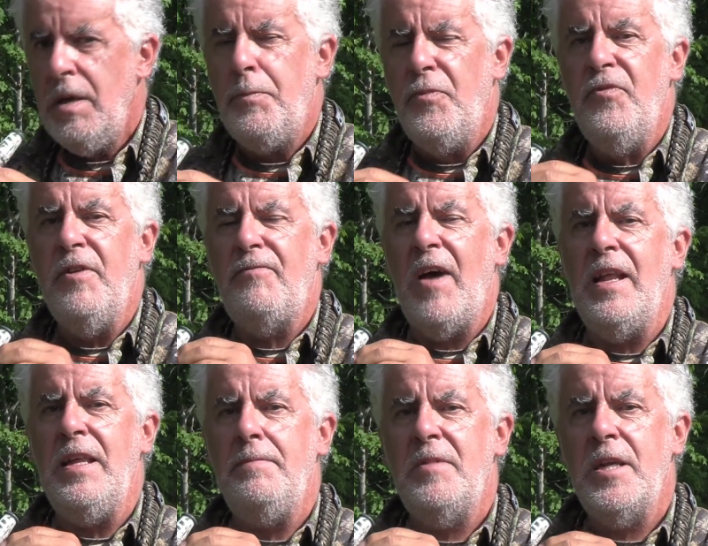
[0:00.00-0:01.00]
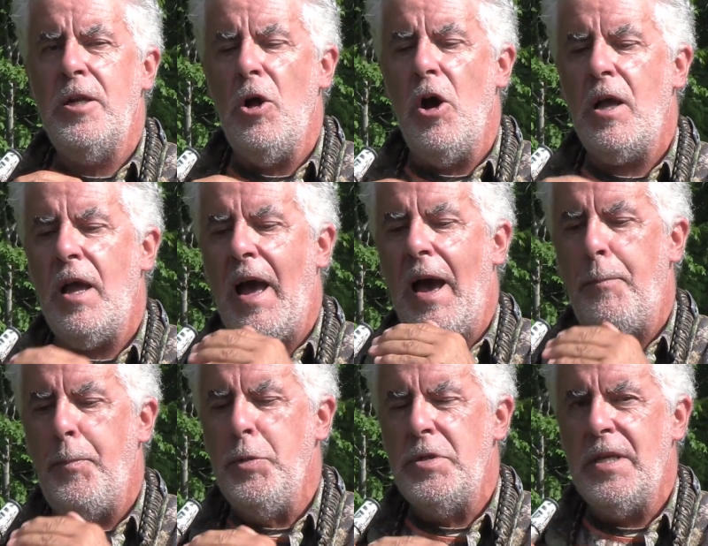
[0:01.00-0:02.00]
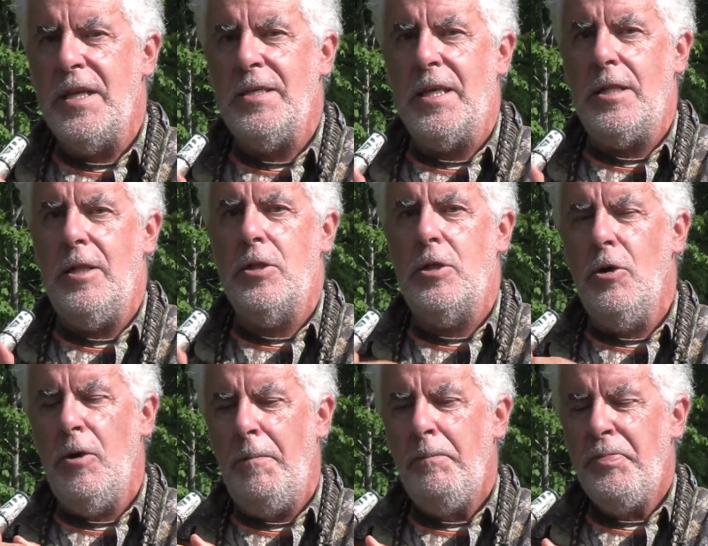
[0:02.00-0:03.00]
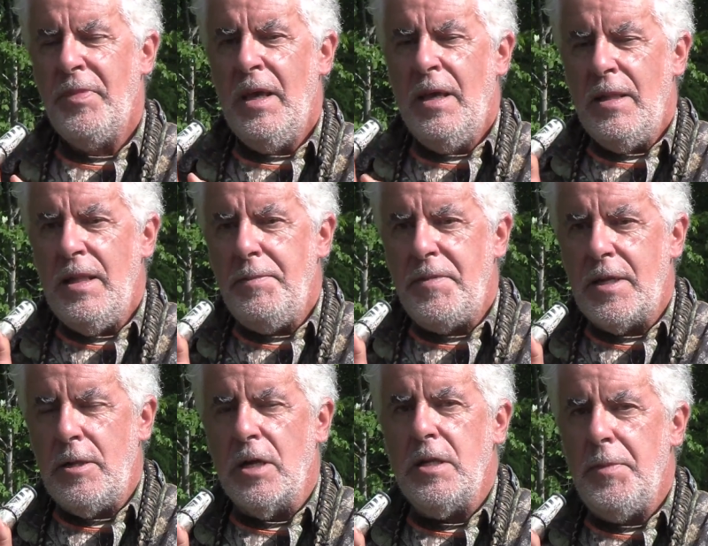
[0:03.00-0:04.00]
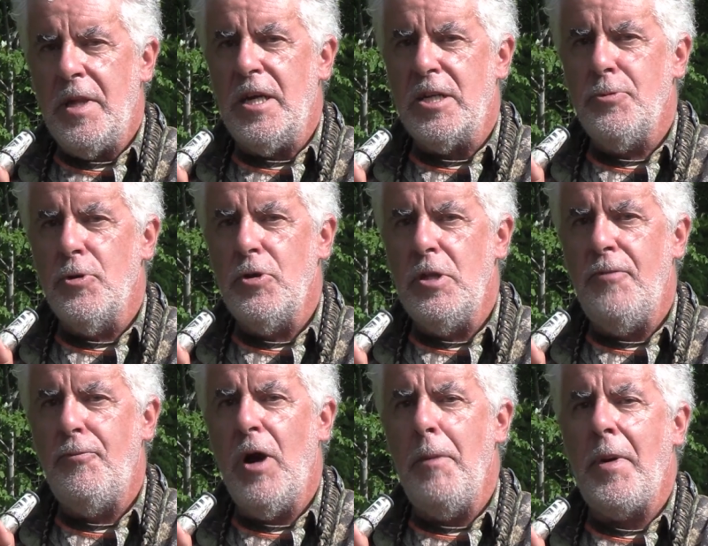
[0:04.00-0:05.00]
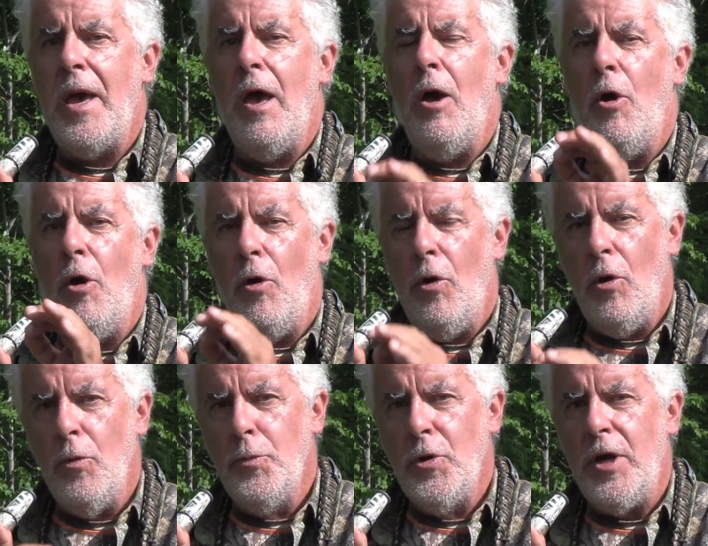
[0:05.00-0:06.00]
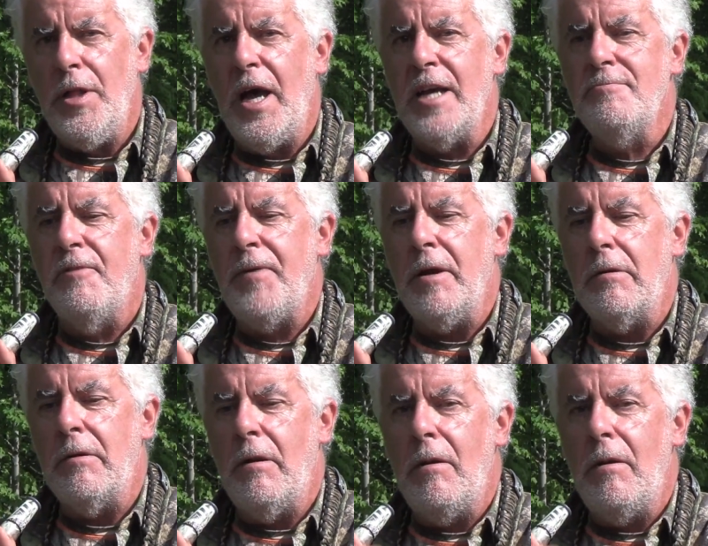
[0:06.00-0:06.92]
Et vous pouvez faire des petits cloques en poussant cette note-là. Des petits cloques, les bernards font ça des fois après un, bougonnage, ils vont faire...